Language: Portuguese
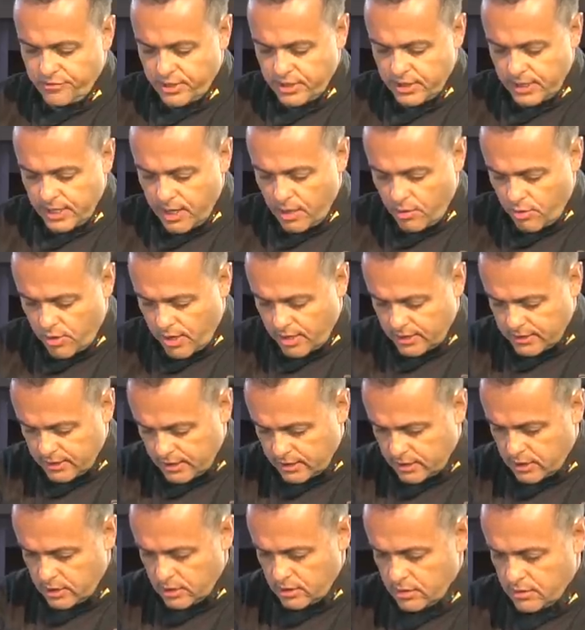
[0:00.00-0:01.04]
fica na ordem
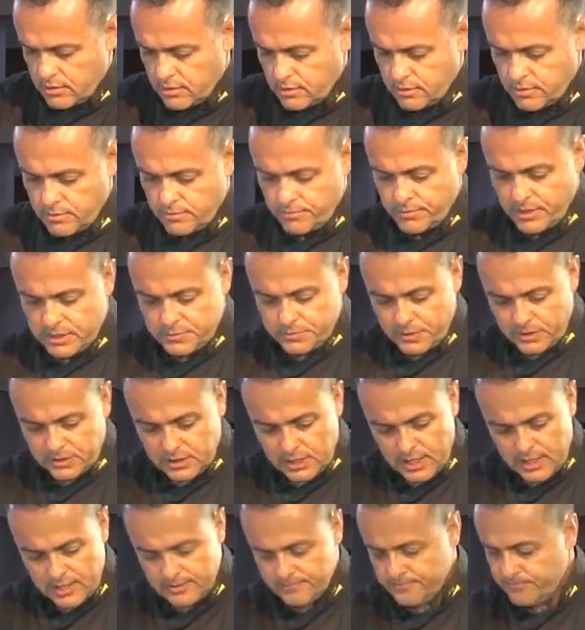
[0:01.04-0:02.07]
aqui, ó, para
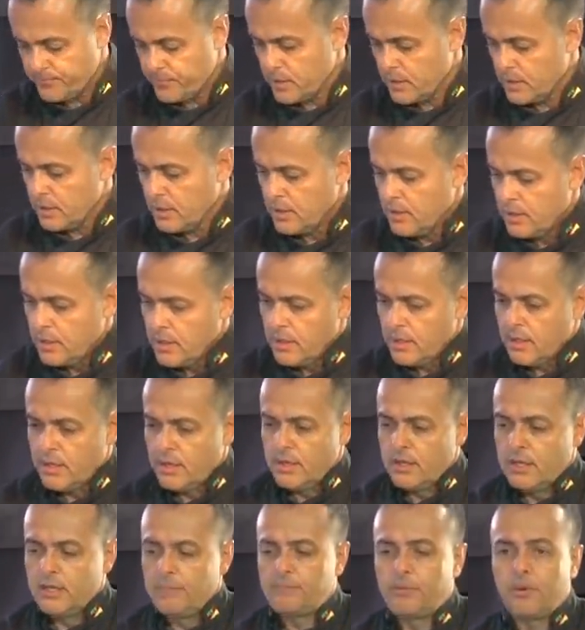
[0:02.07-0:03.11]
espetar.
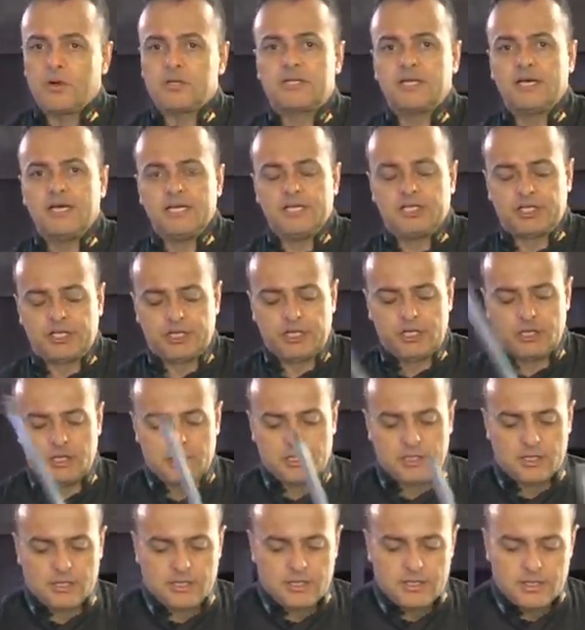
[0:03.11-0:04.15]
Importante,
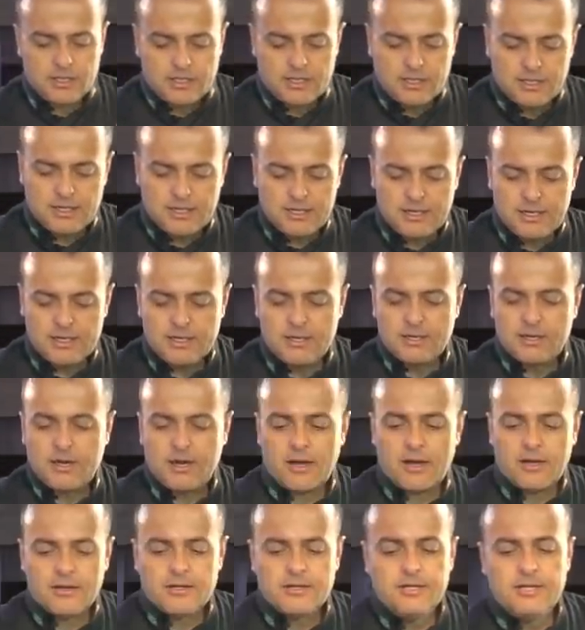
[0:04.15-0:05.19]

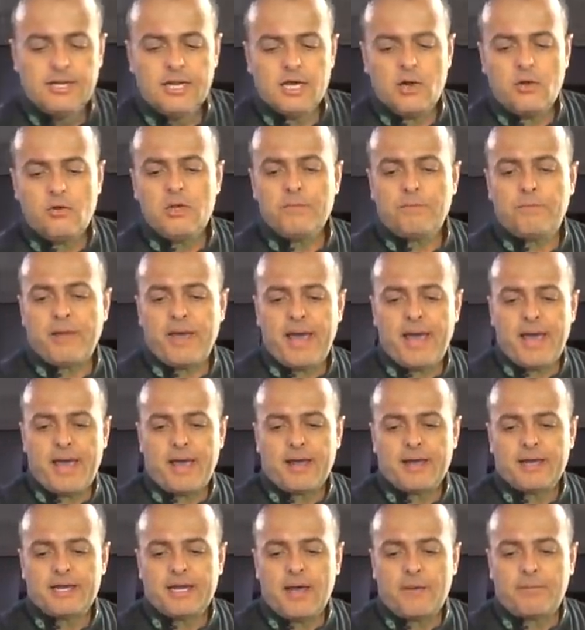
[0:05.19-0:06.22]
não em pé,
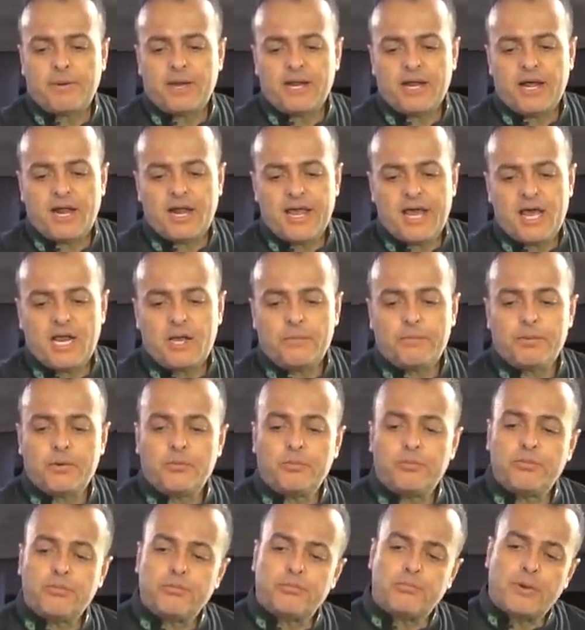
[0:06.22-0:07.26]
na paralela
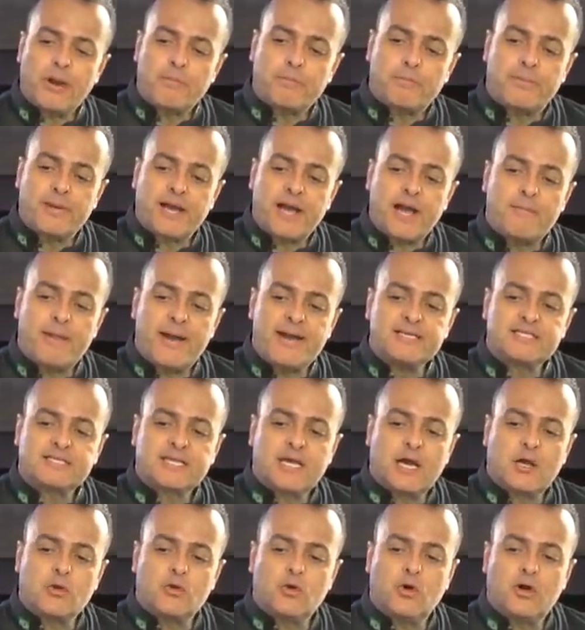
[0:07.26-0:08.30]
para pegar mais
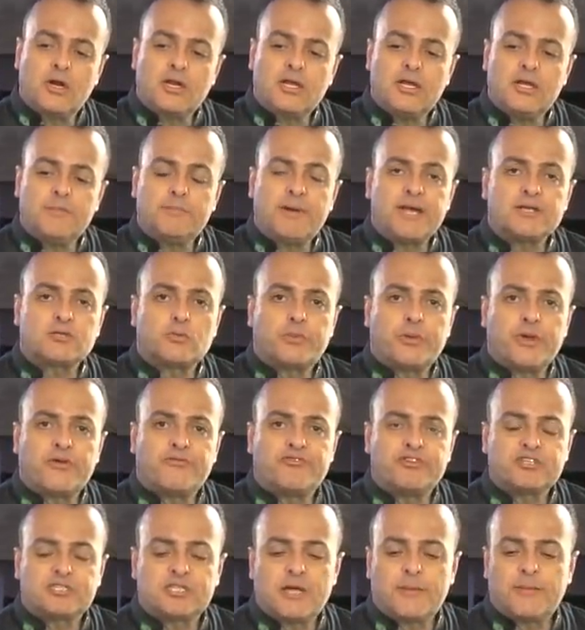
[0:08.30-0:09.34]
calor em mais
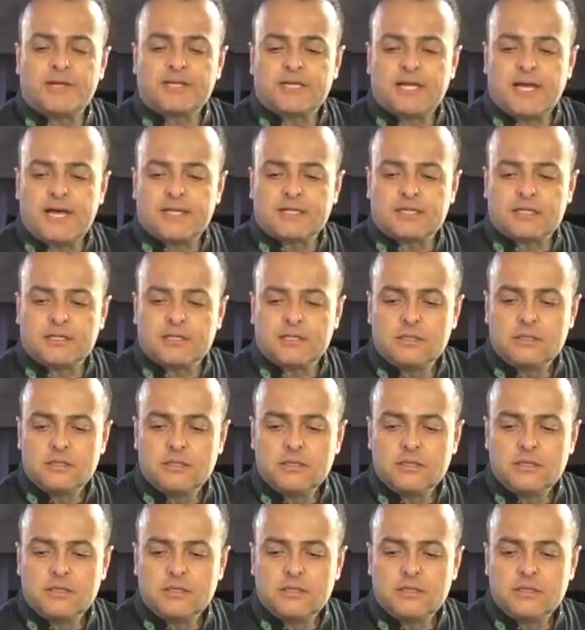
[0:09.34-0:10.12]
superfície da batata.